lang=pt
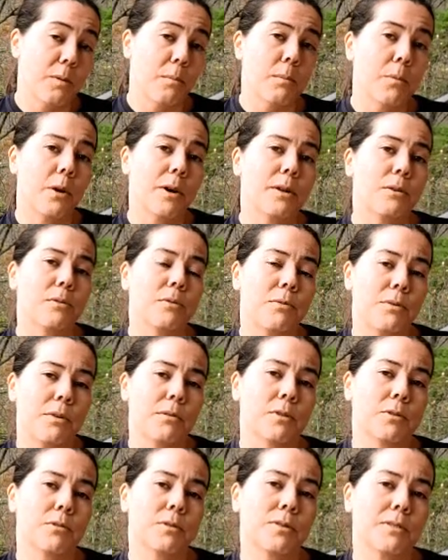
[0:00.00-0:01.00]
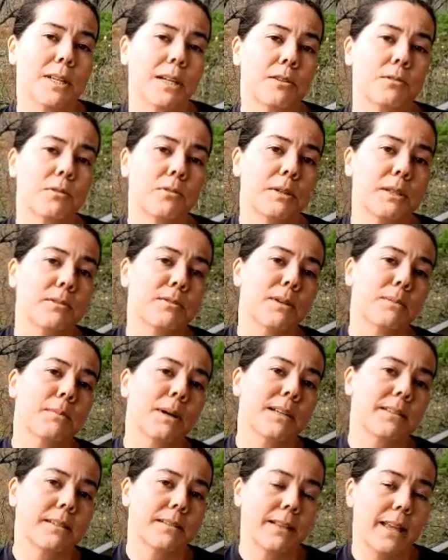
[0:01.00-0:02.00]
embora eu viva nos Estados Unidos há
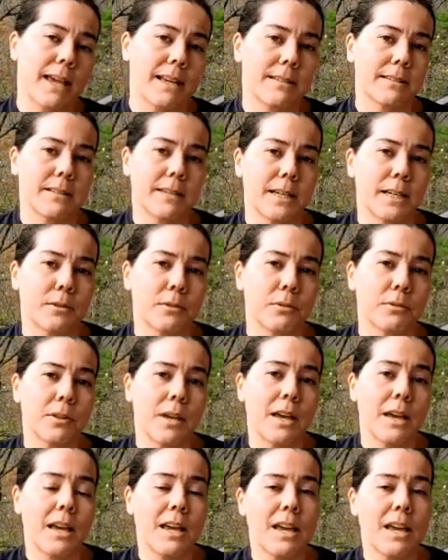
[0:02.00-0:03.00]
mais de 10 anos,